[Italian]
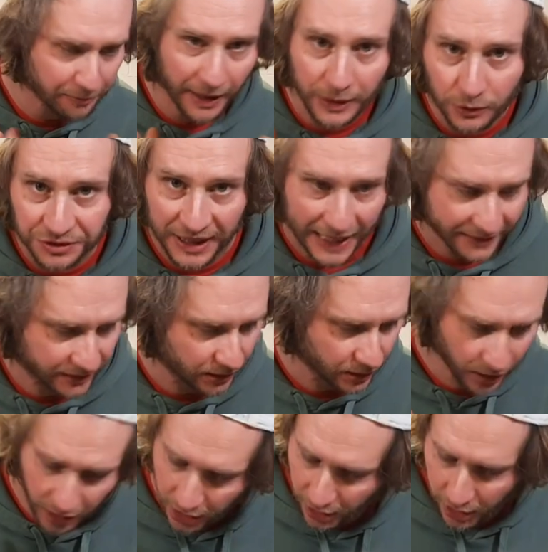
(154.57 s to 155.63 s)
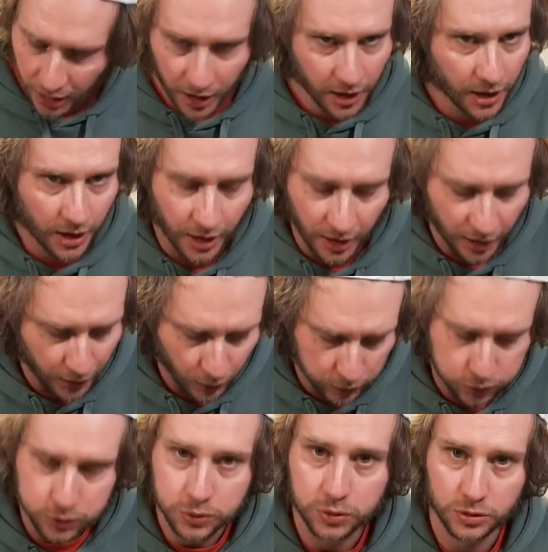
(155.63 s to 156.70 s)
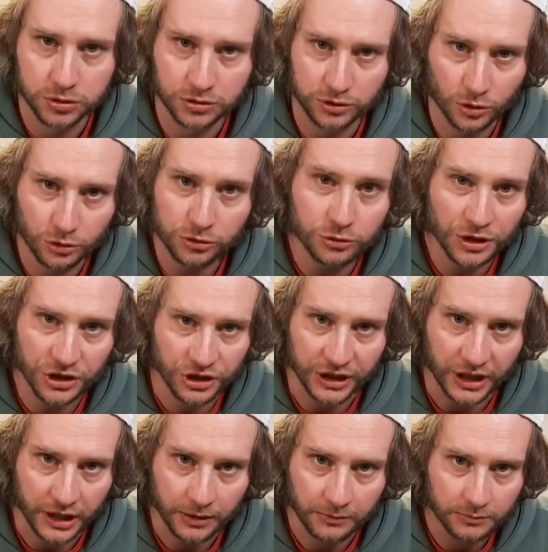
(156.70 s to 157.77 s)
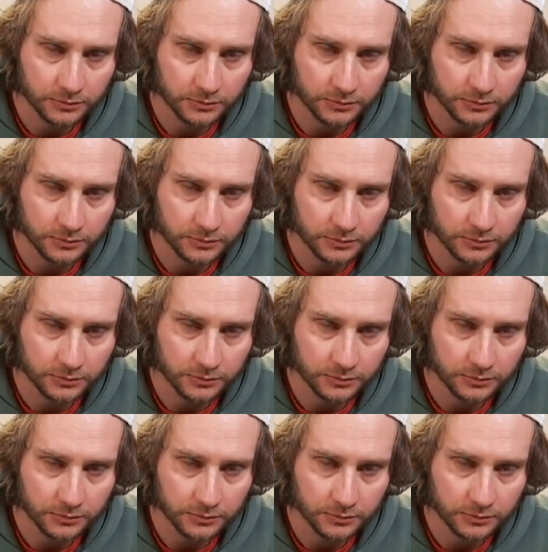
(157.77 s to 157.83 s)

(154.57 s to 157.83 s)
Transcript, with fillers: mai usati? Sono su di giri.